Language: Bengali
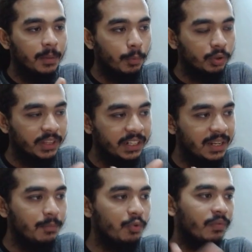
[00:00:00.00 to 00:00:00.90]

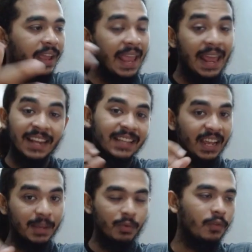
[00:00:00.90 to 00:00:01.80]
প্রত্যেকটা মুভে অ্যালিস
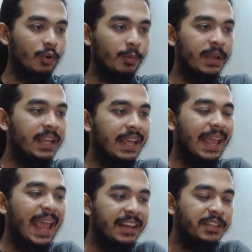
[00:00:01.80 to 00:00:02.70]
আগে মুভ করবে
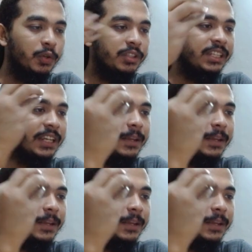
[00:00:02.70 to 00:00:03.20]
অ্যালিস হচ্ছে